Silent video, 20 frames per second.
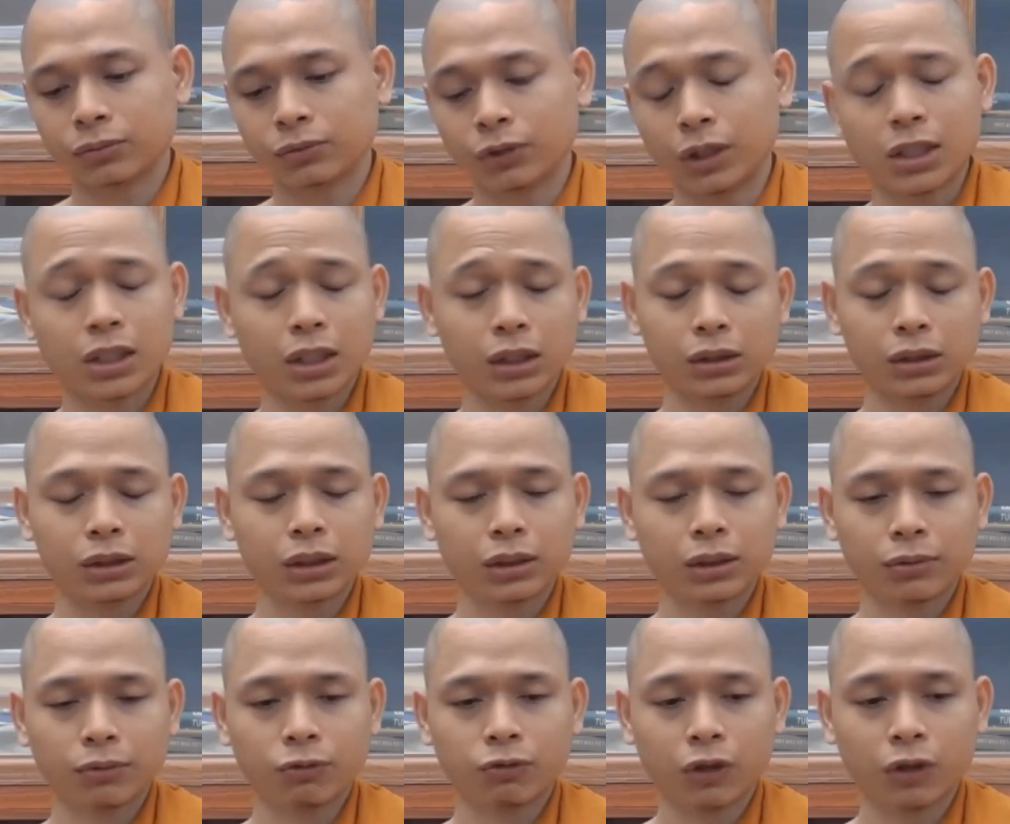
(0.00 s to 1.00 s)
vận sự á,
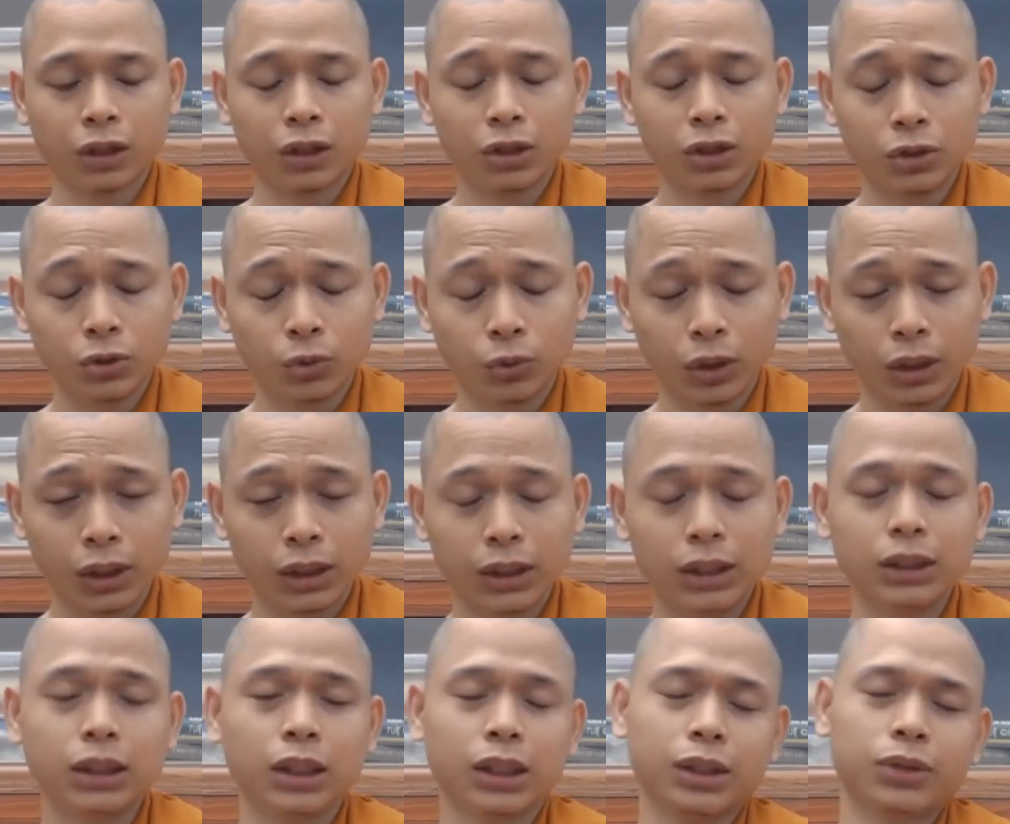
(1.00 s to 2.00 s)
phải lưu
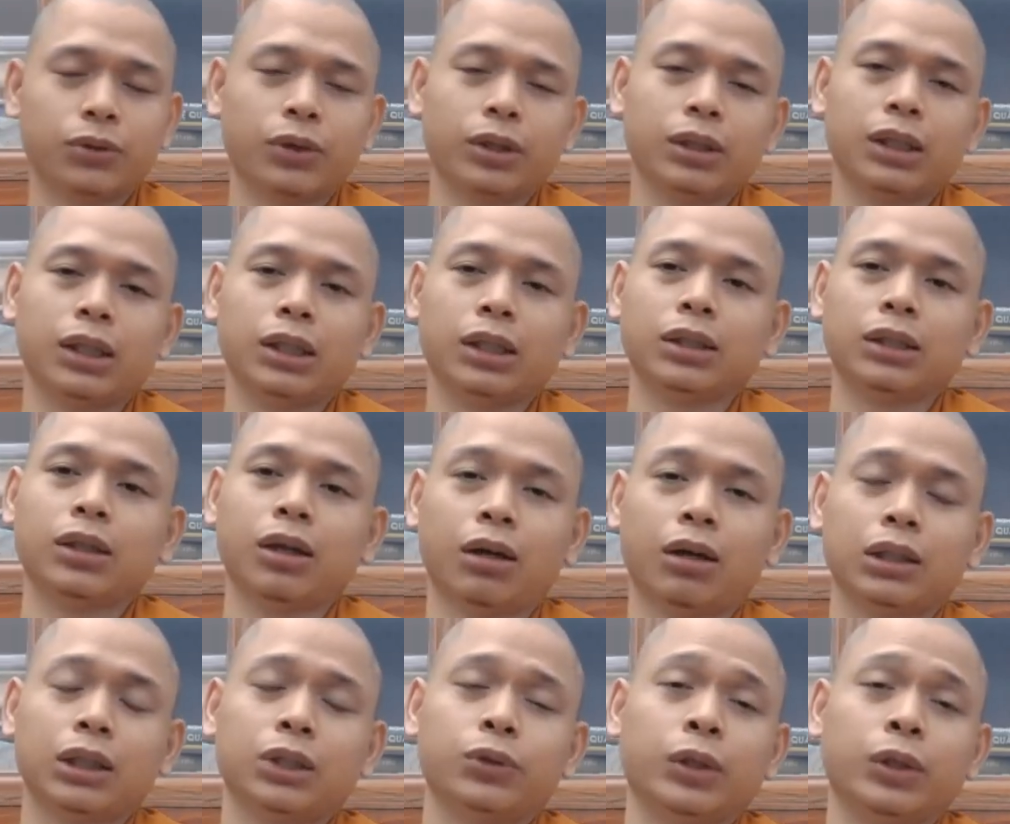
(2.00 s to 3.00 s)
ý những cái chuyện gì
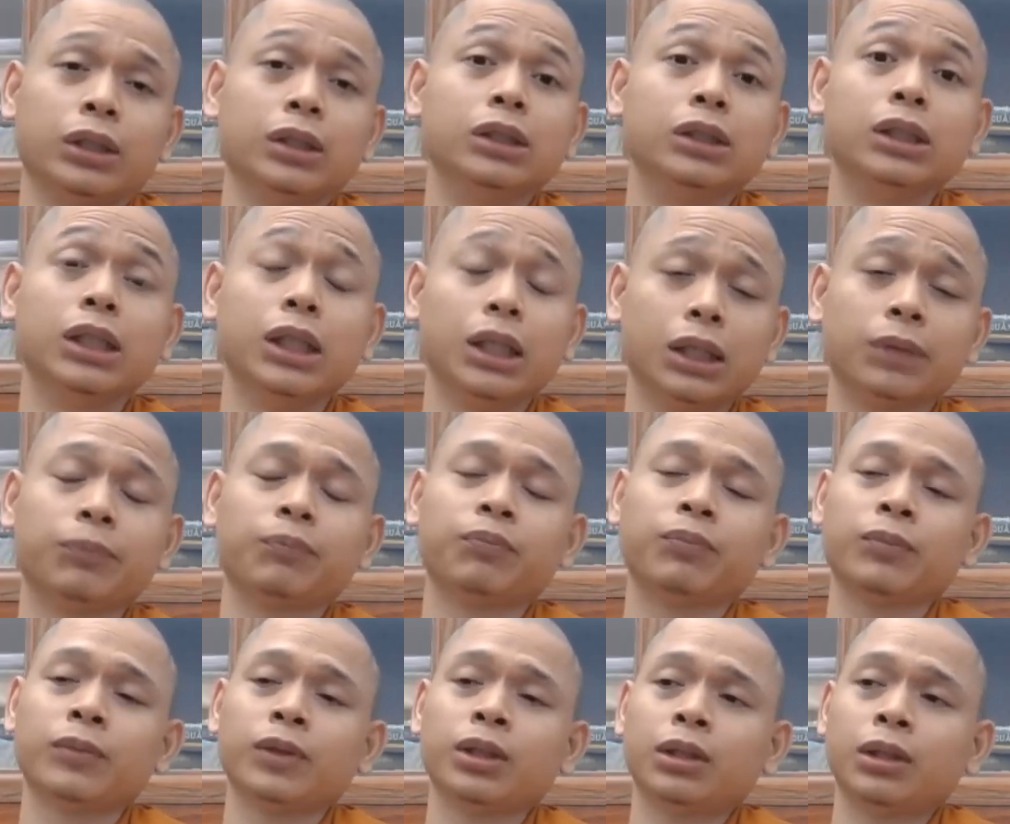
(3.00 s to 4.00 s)
đó là chuyện đương nhiên
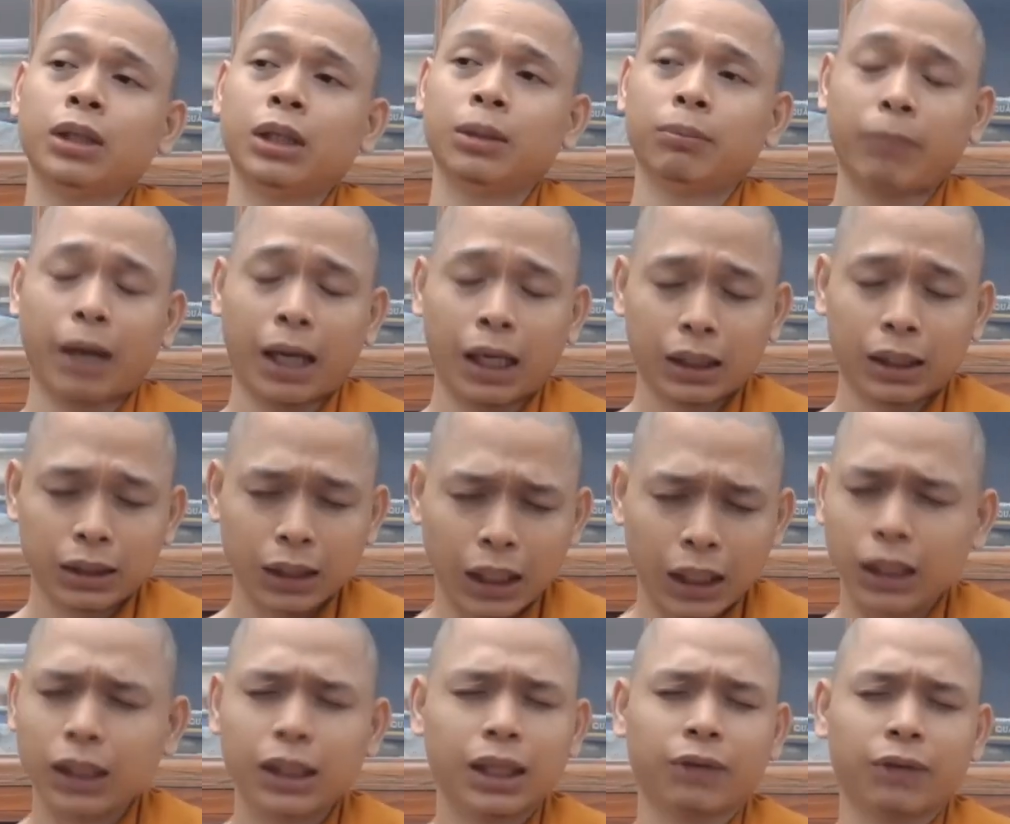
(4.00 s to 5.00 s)
mặc
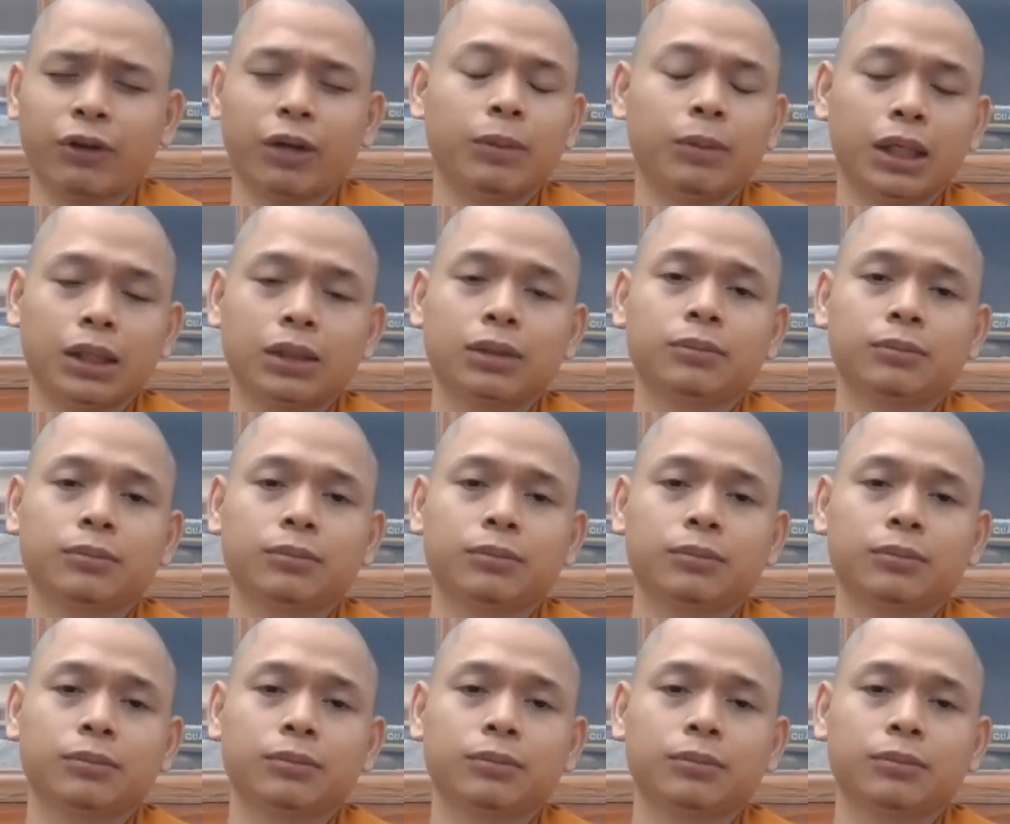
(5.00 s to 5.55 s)
định là phải biết